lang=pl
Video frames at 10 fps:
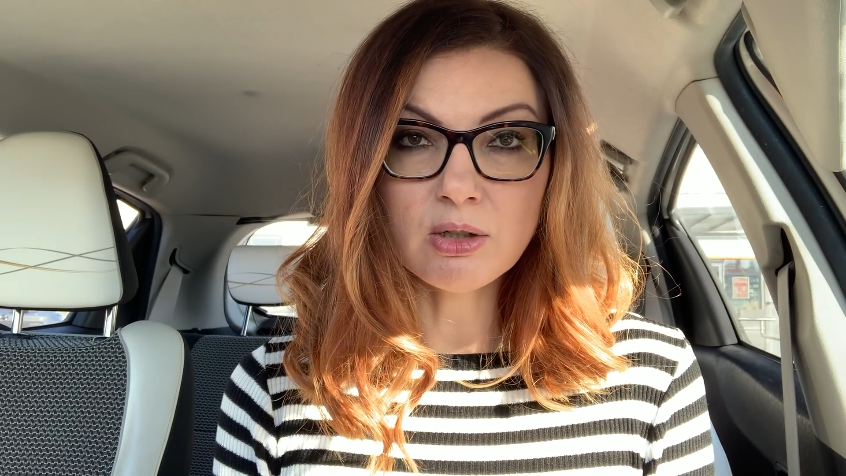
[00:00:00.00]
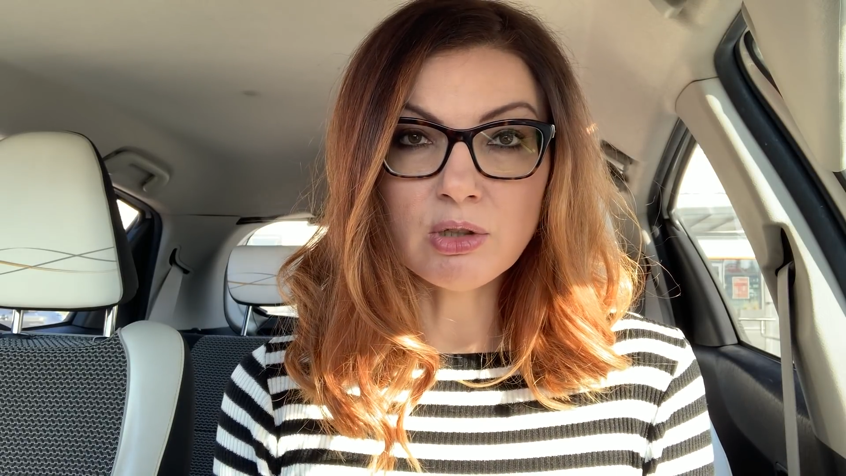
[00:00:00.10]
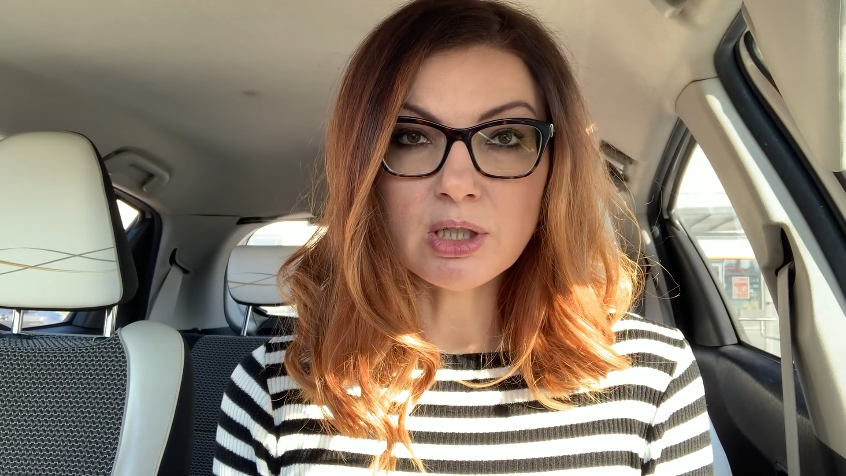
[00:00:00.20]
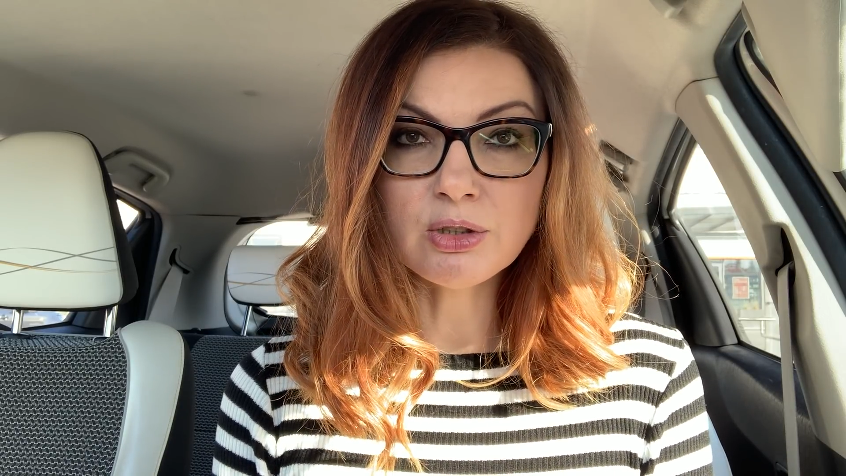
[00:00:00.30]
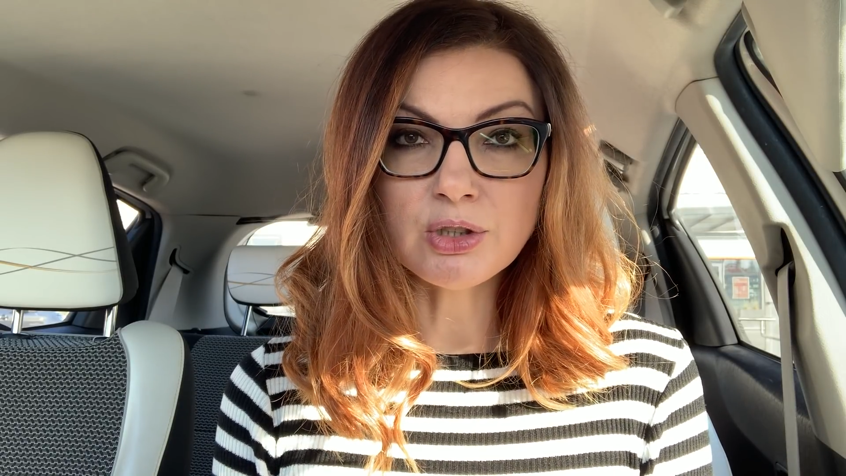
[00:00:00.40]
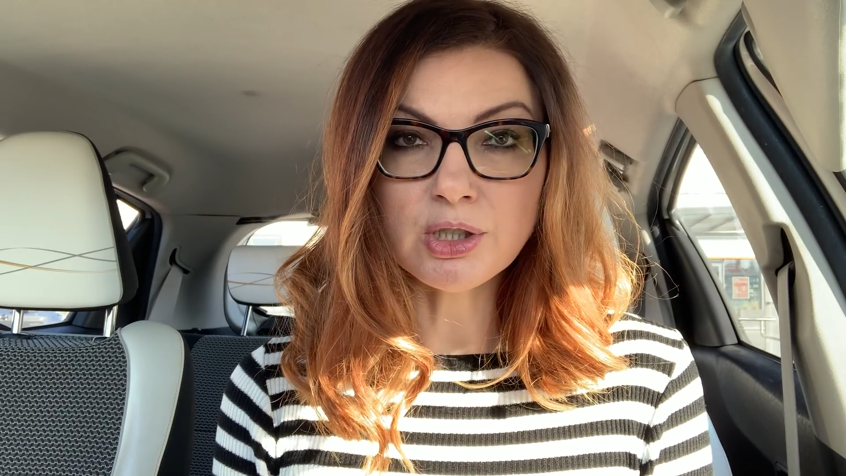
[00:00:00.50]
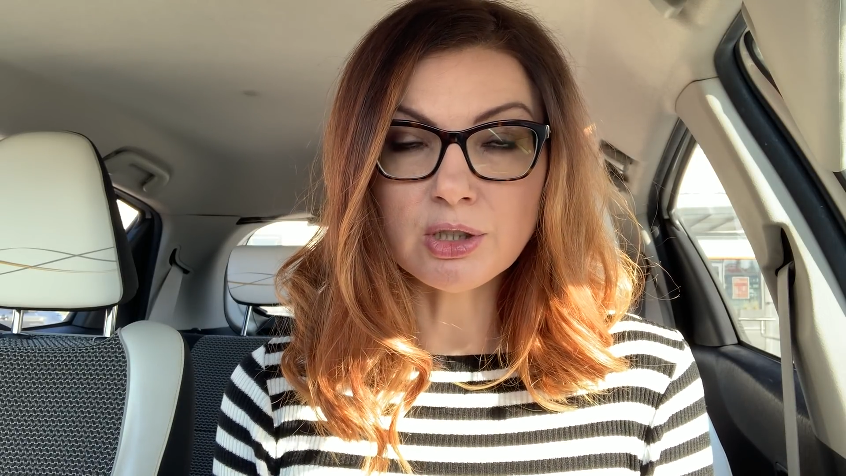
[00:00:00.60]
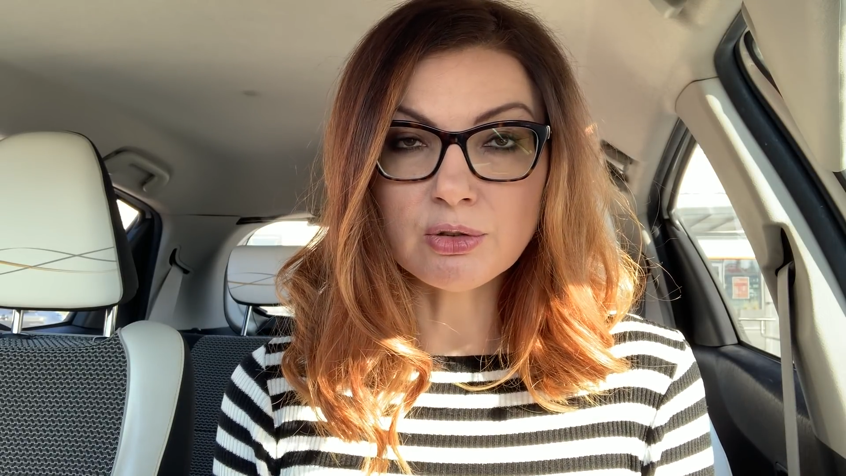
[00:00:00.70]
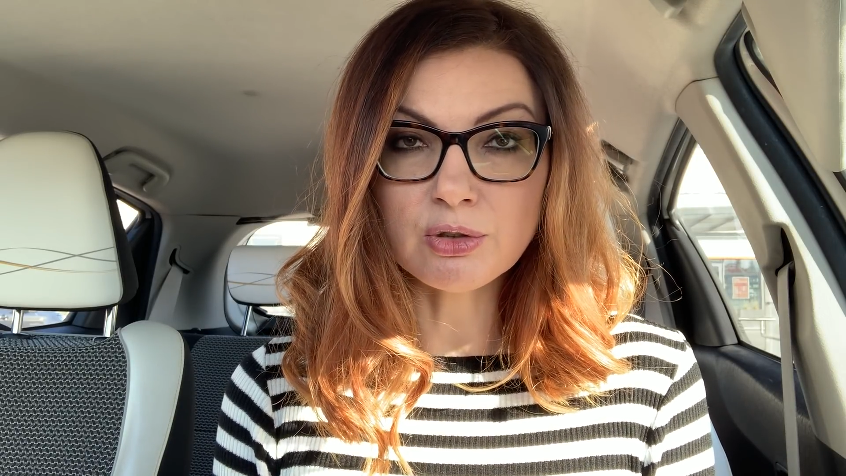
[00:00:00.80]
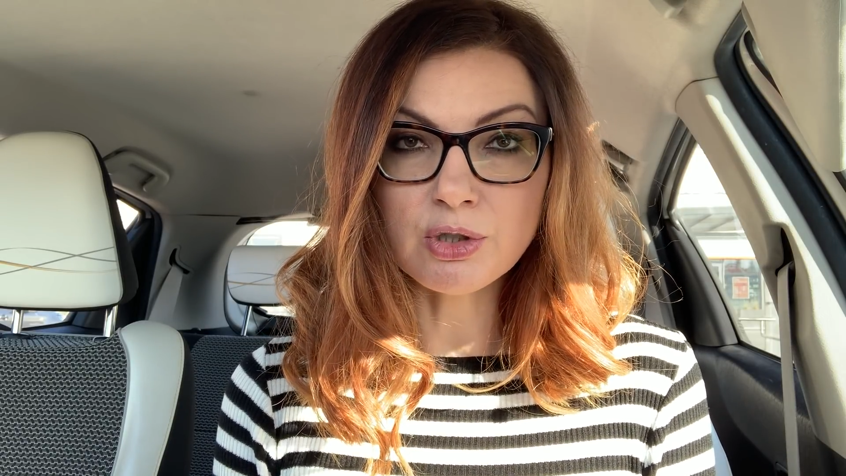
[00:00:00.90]

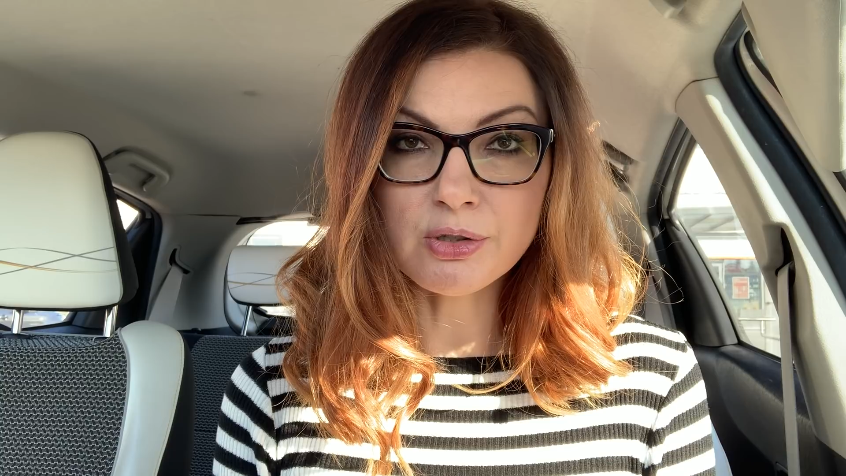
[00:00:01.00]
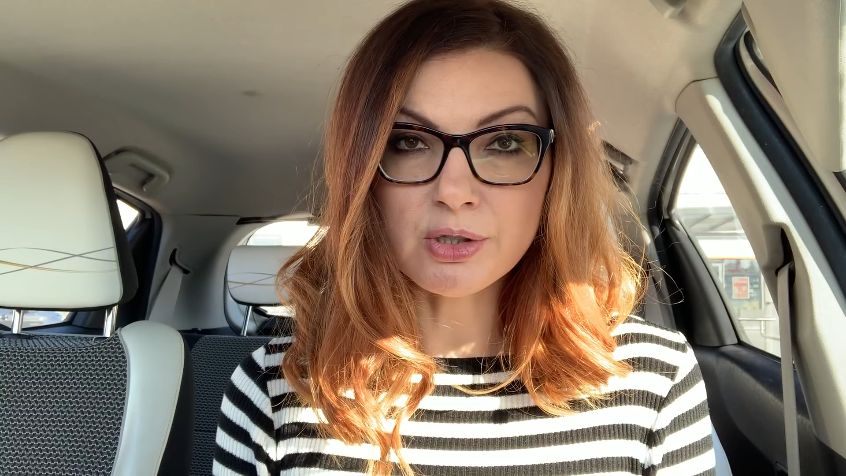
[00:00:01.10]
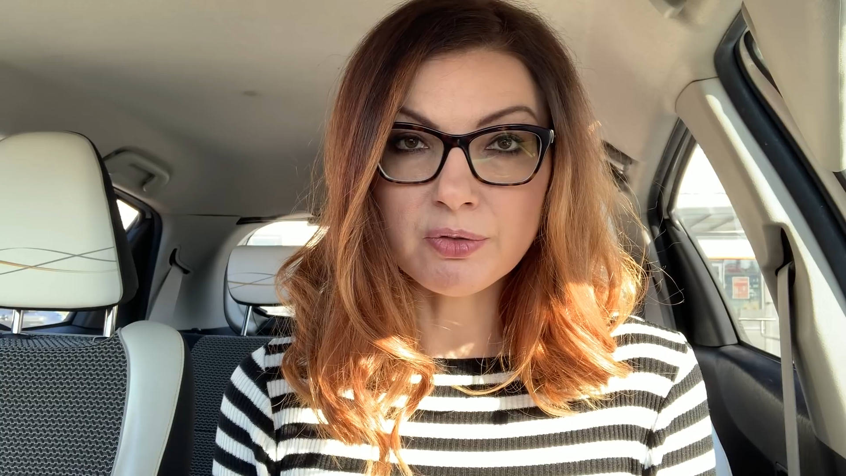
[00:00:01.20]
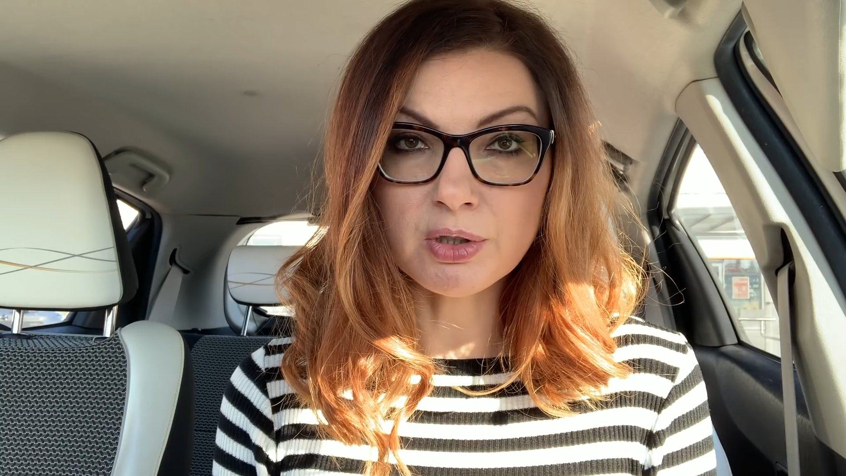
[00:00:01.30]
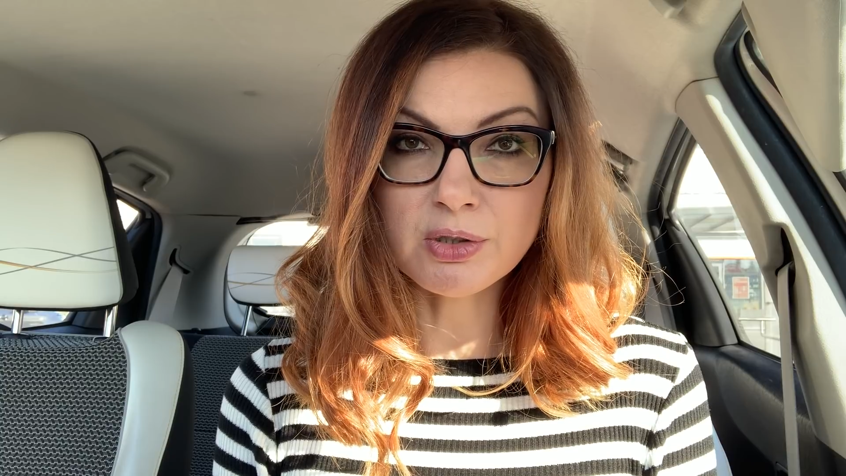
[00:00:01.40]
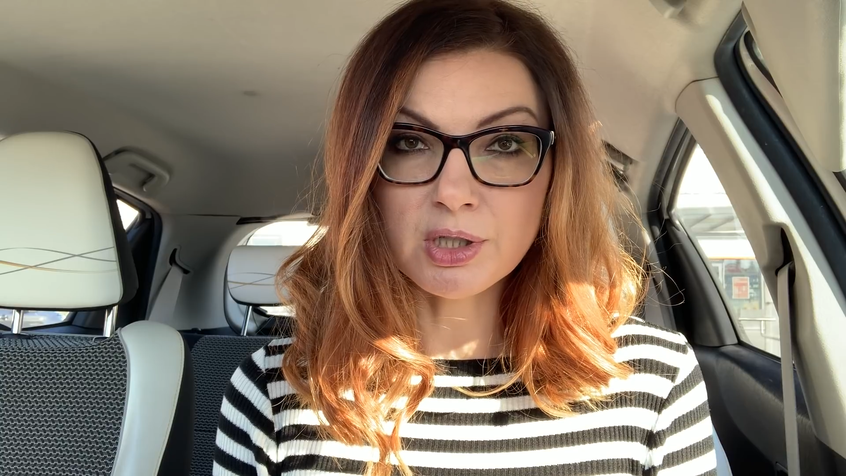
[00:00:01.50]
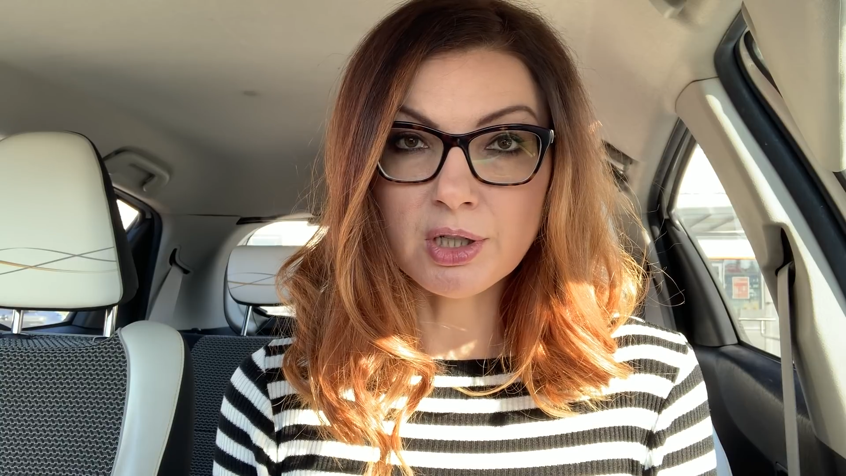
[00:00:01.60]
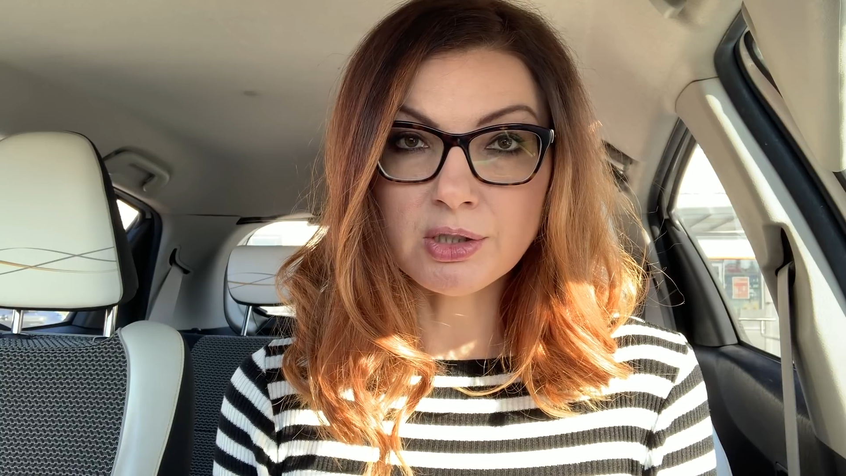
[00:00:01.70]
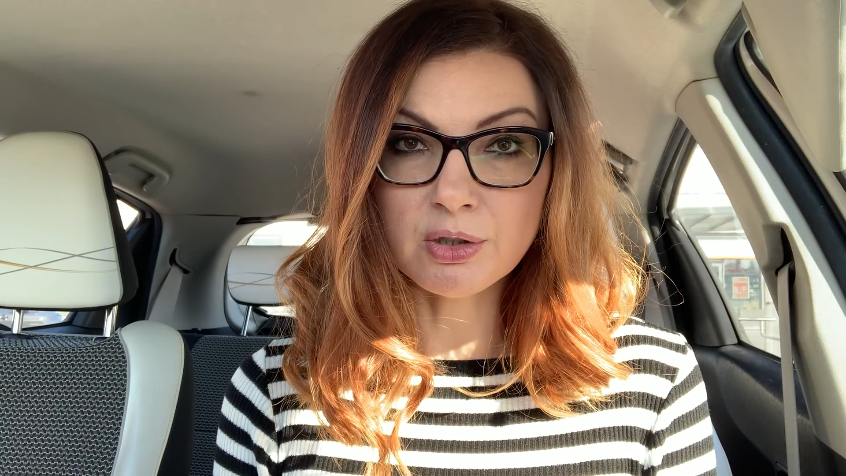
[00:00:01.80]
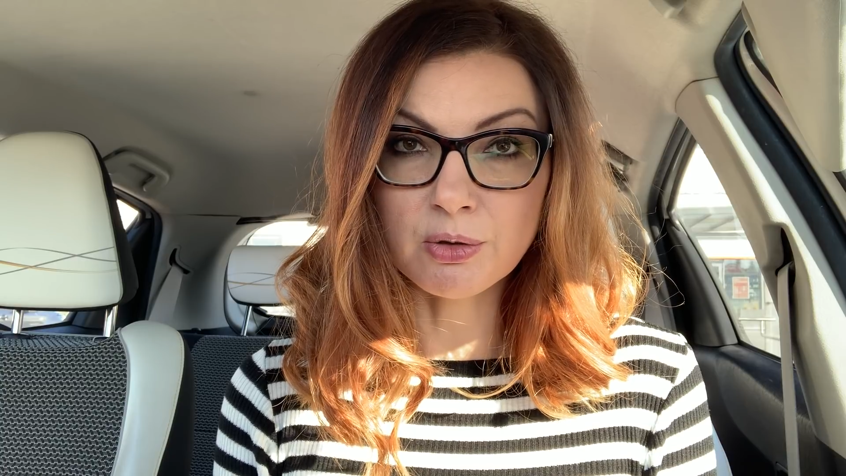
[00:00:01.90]
ograniczenia dotyczące
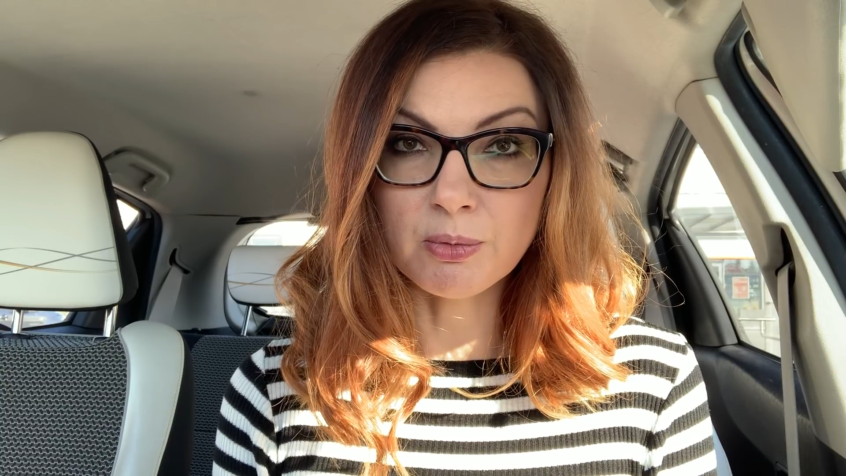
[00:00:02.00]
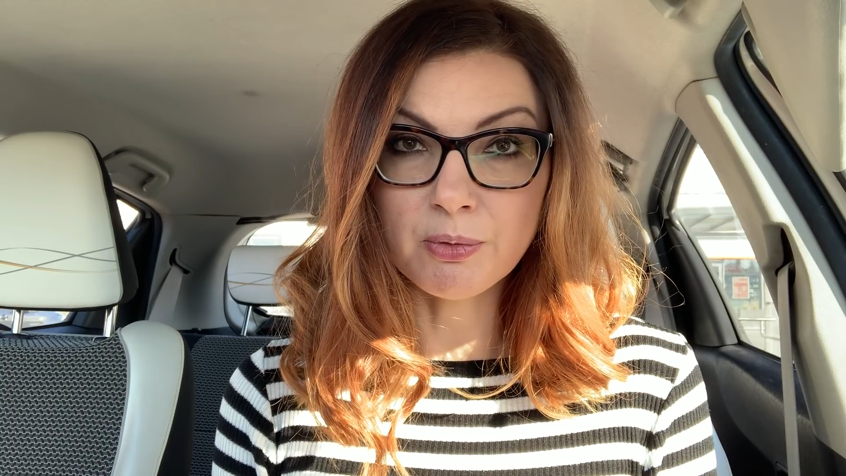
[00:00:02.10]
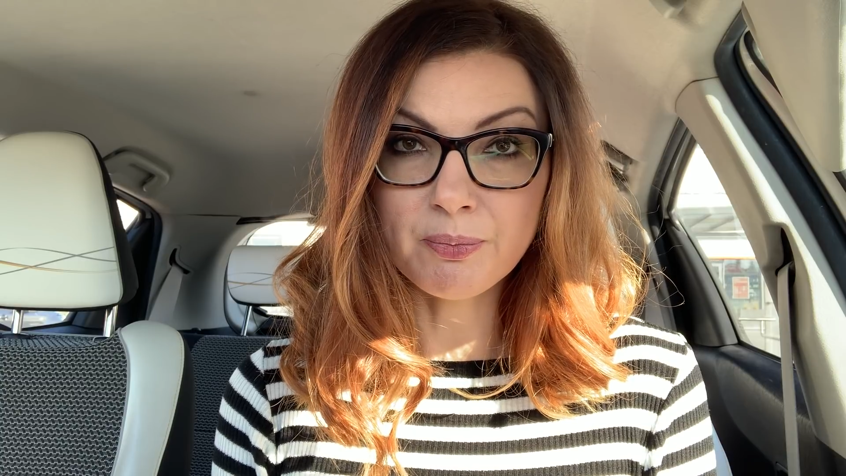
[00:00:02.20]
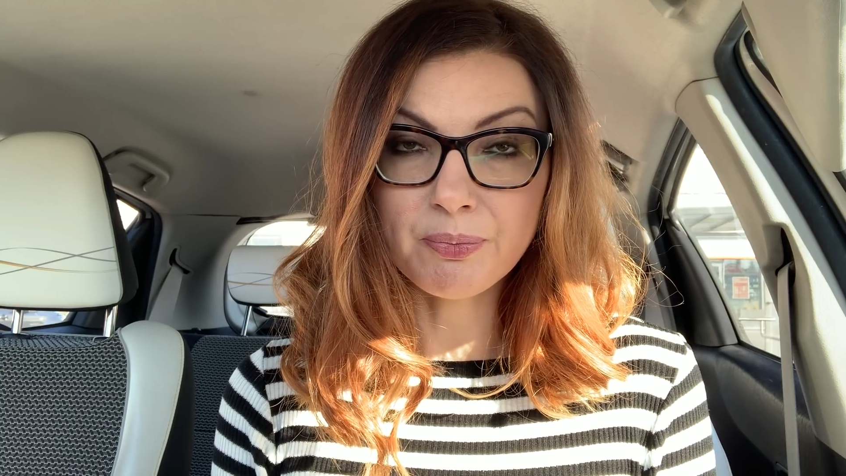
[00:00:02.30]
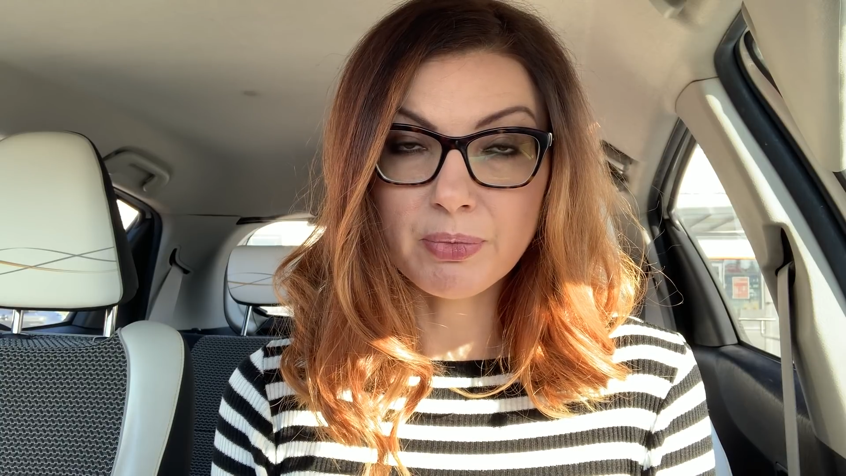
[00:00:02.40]
wychodzenia z domu.